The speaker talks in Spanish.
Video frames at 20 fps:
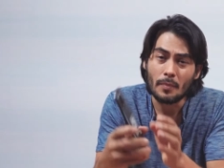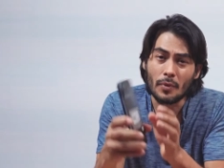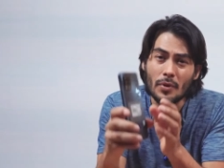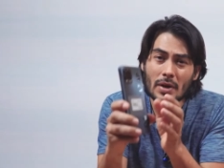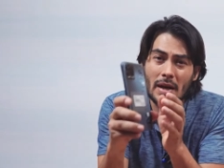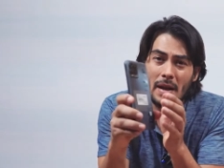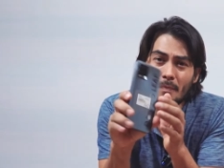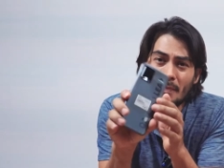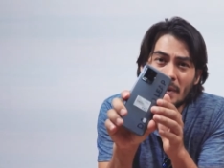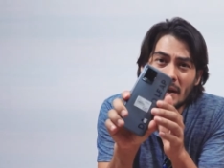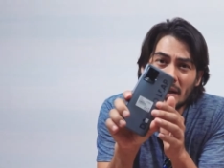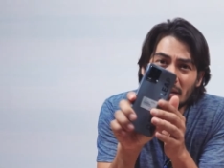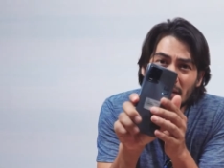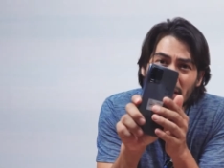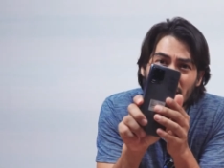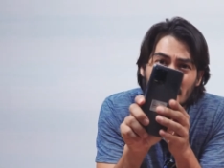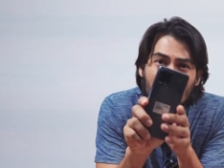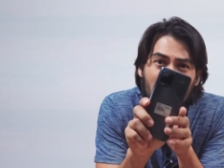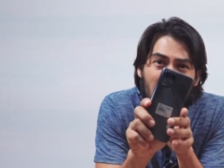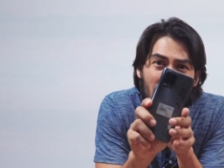Por la
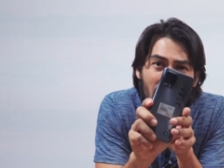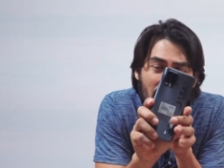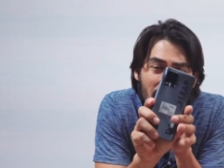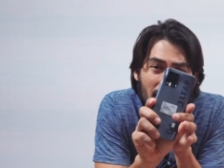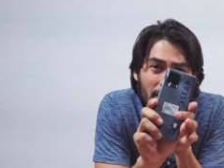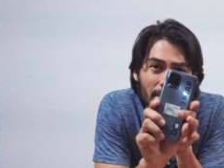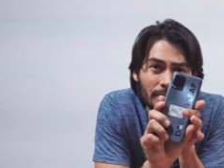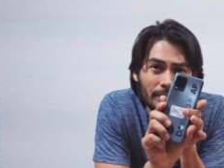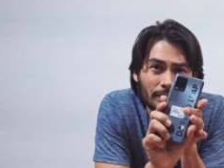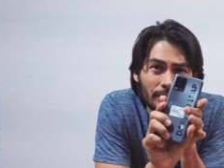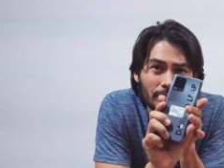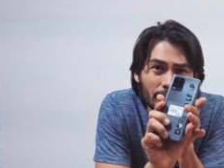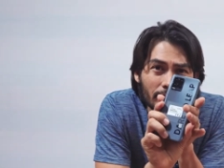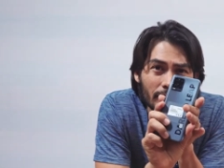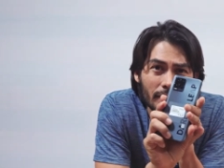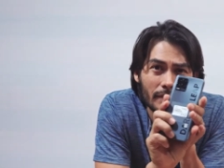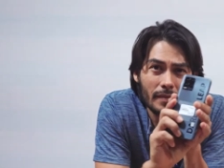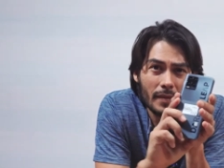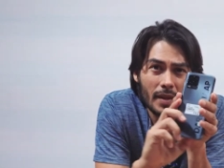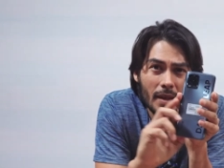parte de atrás
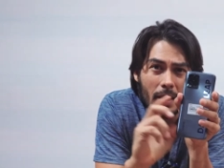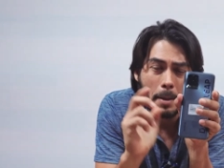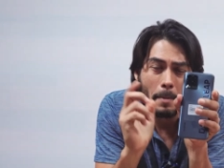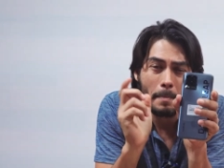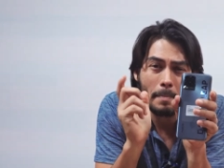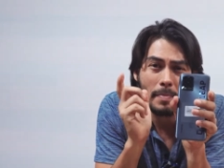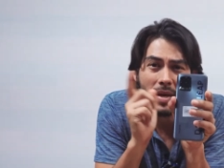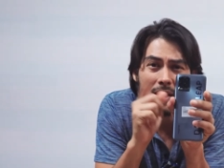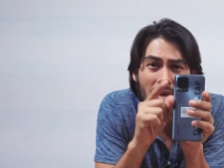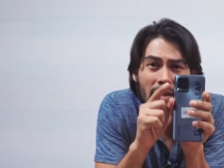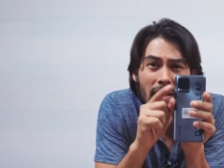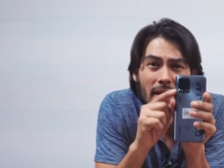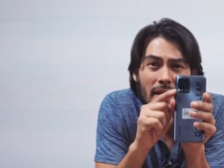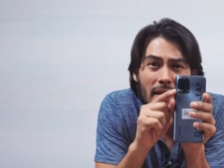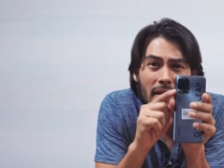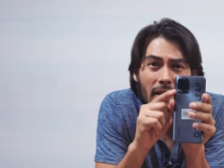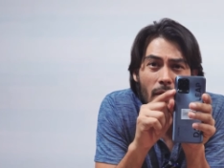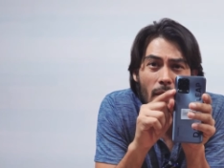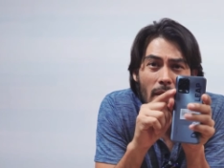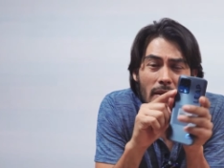
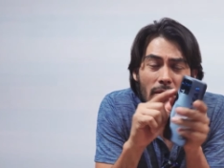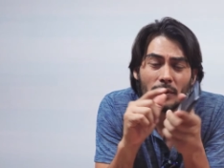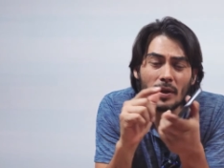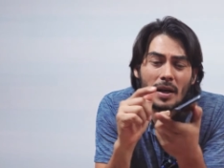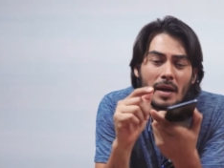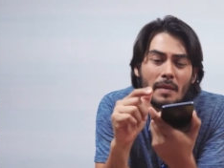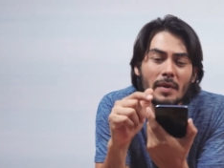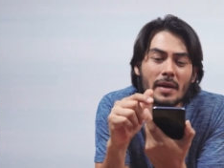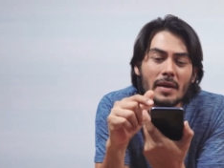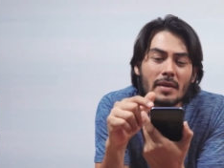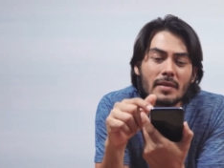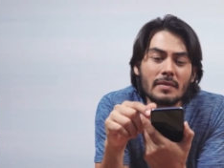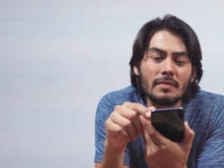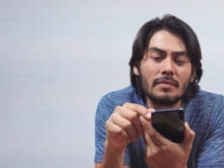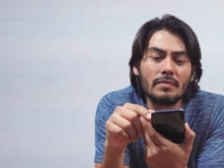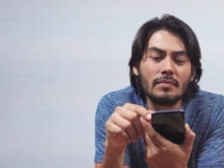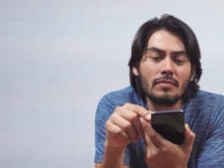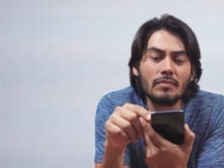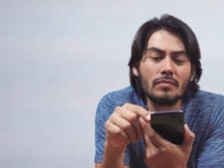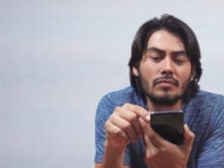viene cuatro cámaras
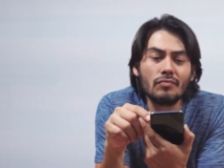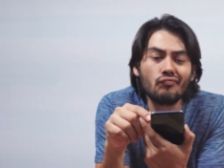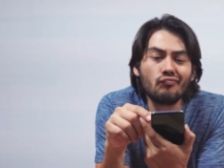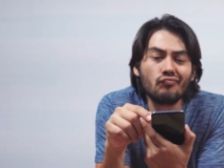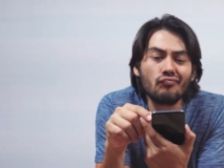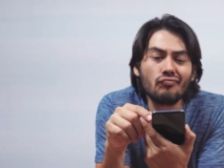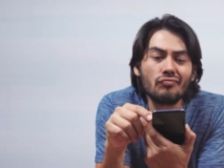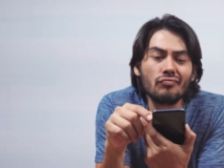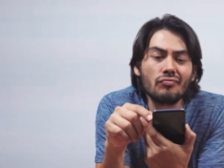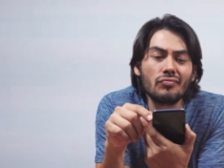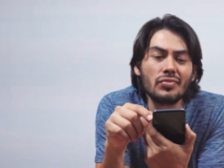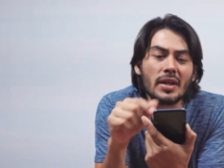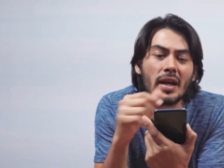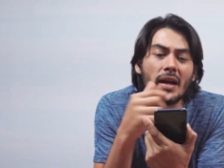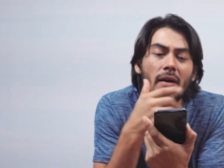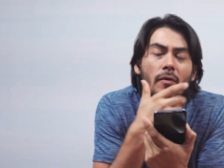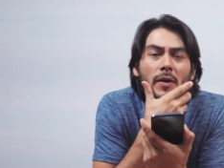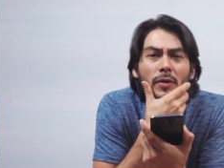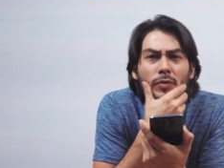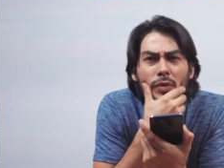
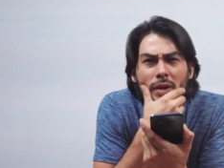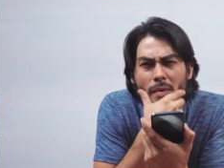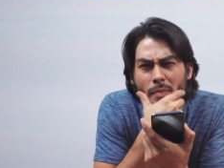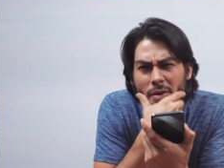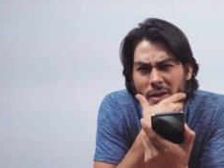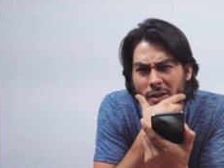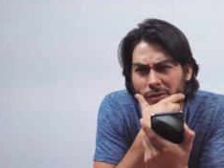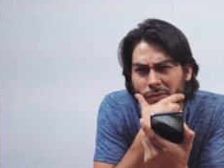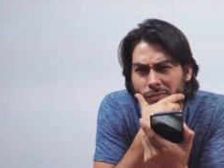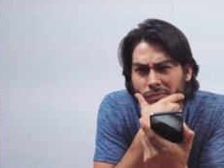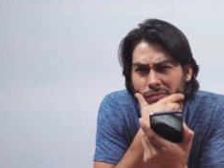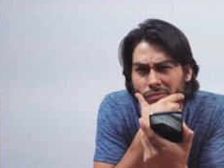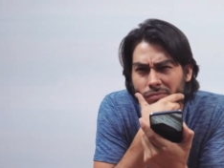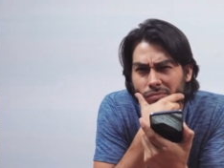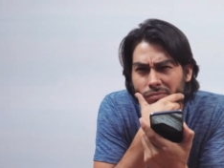serán cuatro cámaras.